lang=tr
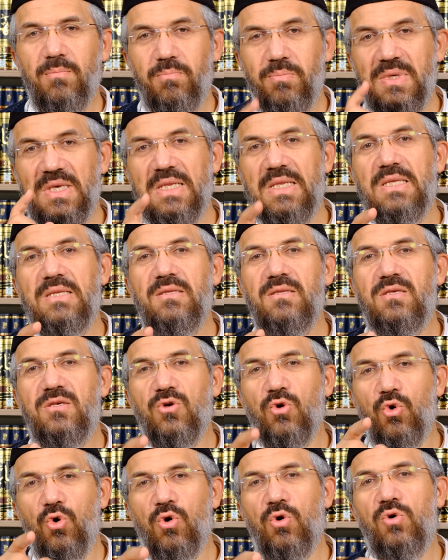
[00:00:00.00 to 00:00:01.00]
bilin
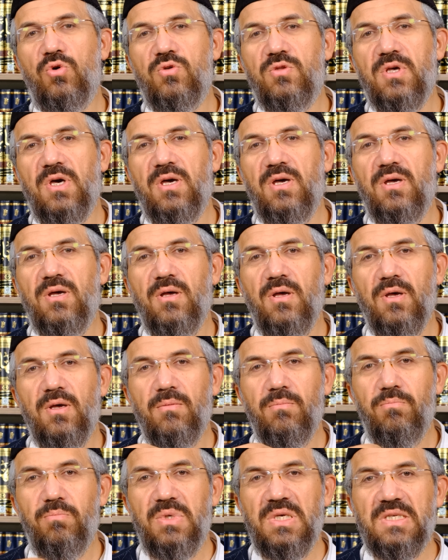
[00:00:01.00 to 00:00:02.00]
ki orada
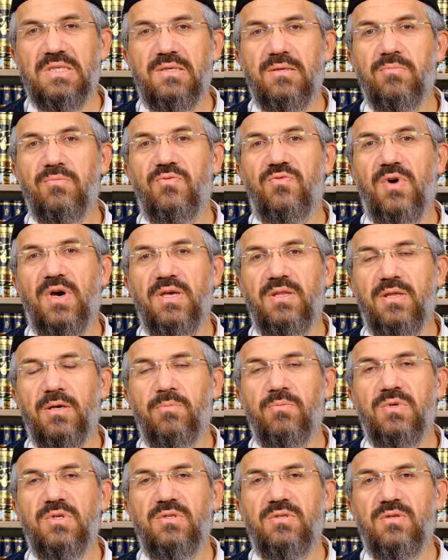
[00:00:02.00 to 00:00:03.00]
bizim
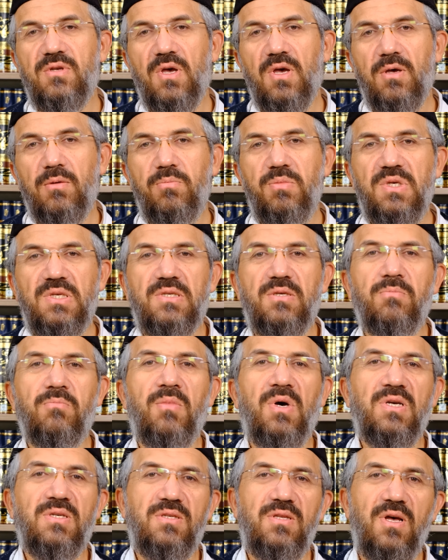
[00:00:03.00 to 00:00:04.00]
faydamız, bizim
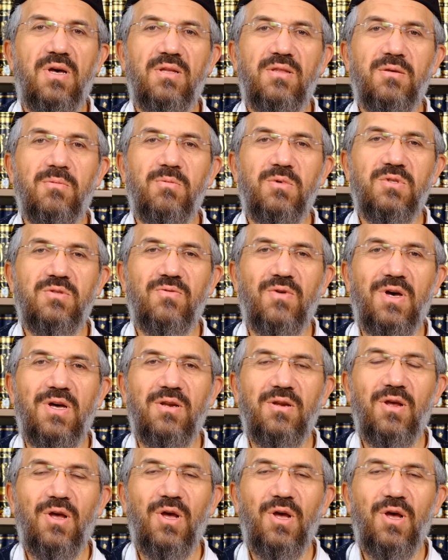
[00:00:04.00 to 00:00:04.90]
maslahatımız var.